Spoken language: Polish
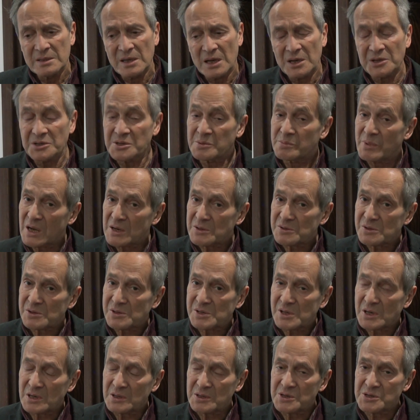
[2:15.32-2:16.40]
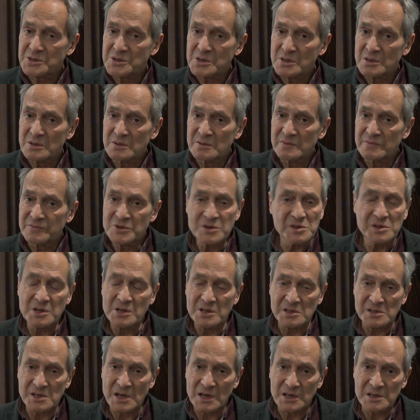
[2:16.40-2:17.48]
Także bardzo serdecznie
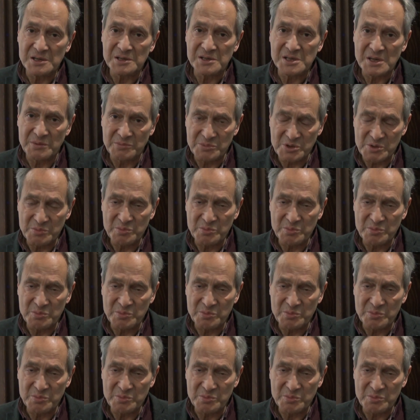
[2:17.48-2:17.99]
wszystkich zachęcam,